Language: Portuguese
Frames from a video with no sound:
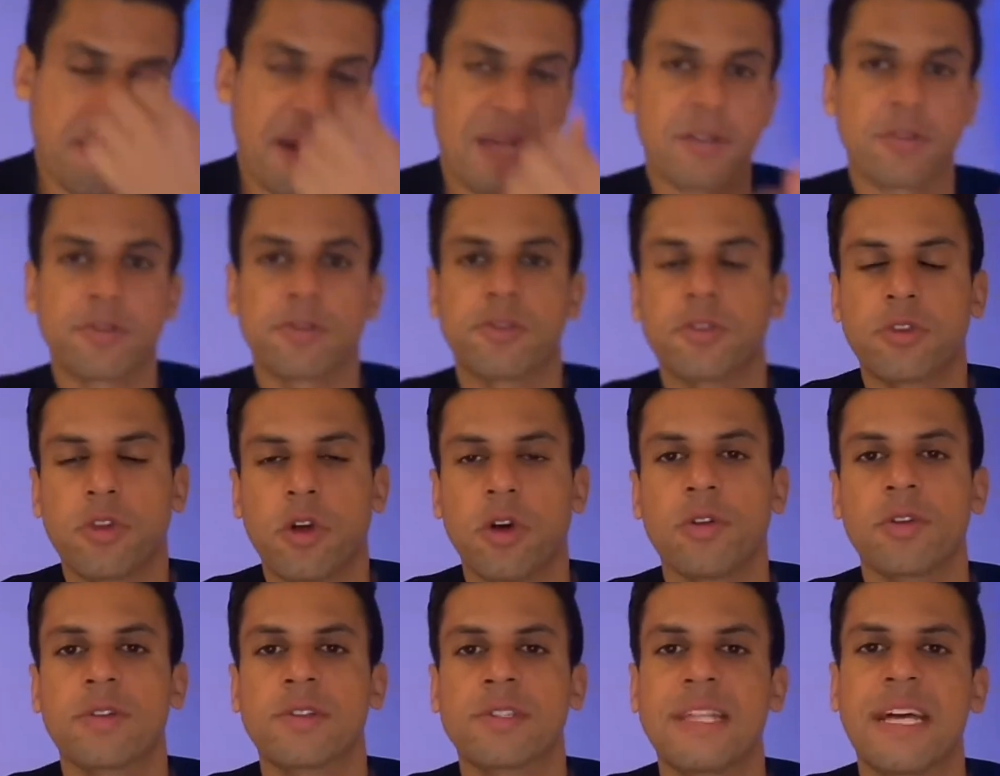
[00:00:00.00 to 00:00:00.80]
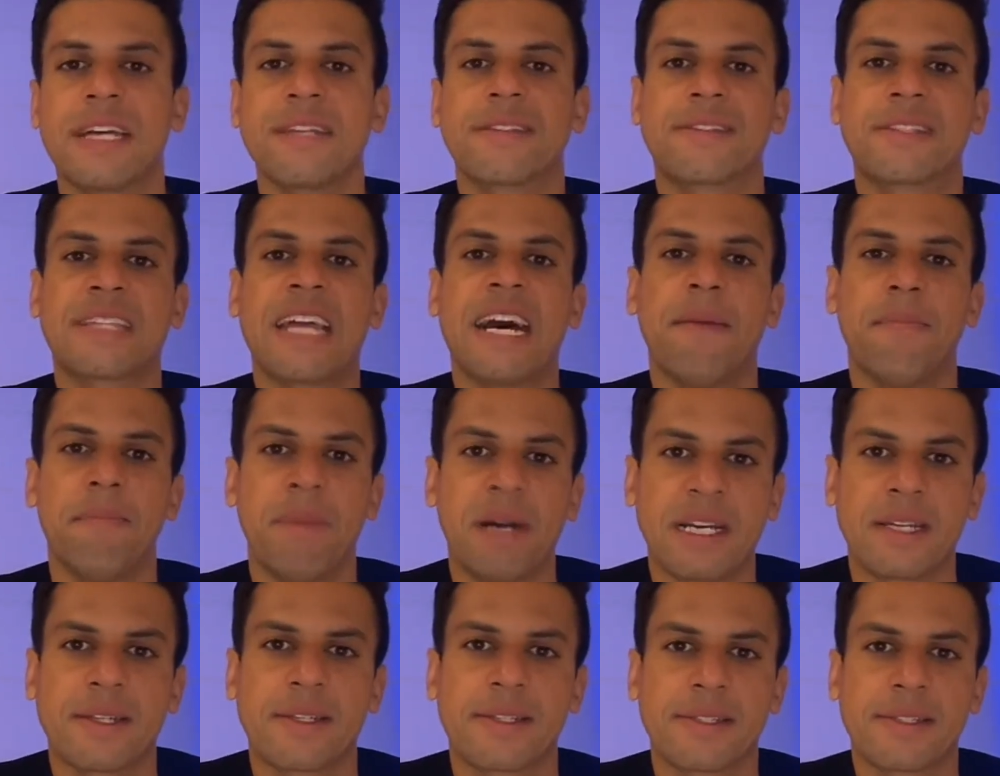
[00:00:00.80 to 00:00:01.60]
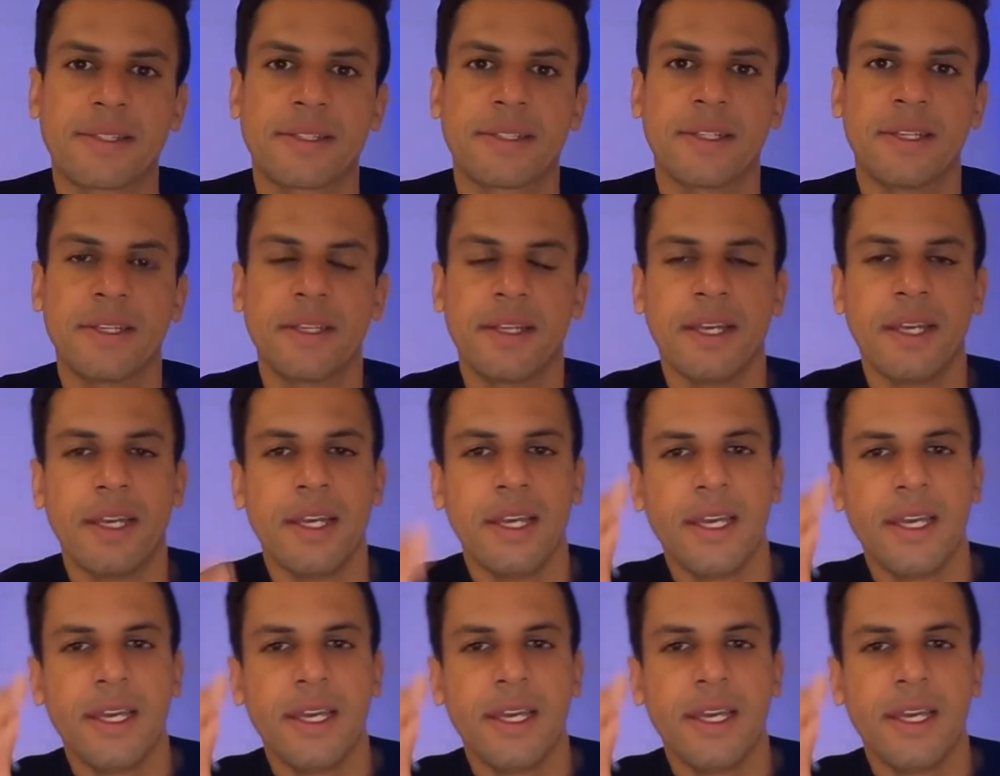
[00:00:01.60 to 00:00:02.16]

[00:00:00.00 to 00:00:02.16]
para os donos da Starbucks.